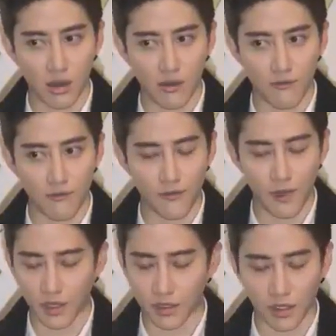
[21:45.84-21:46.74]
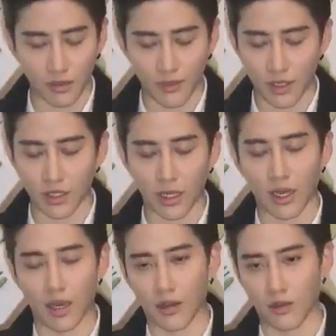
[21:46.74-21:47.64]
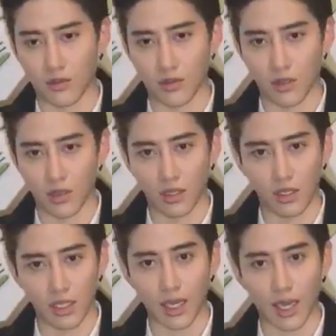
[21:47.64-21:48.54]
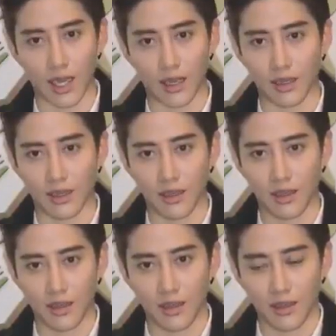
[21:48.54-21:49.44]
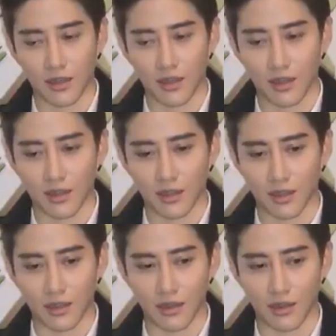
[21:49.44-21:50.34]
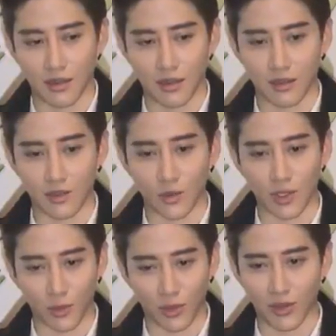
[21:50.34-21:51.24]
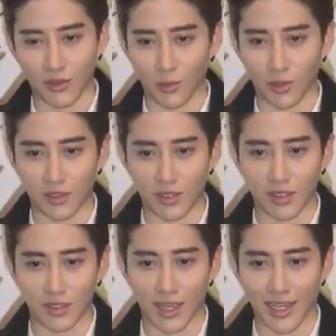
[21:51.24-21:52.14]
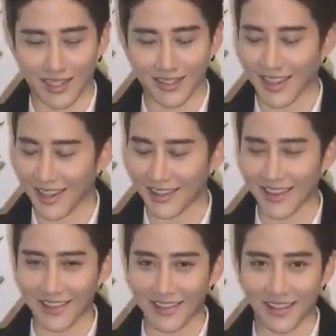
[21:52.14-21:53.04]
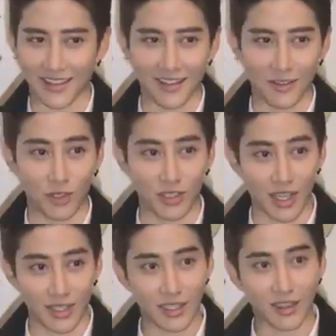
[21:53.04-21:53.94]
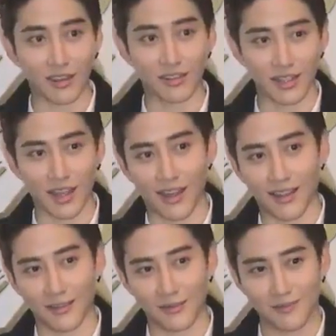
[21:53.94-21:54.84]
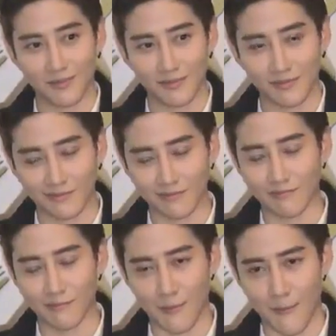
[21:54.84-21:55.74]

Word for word: 非常非常好，很厉害。嗯。呃，所以我我的压力太大，呃，我的压力很大。嗯。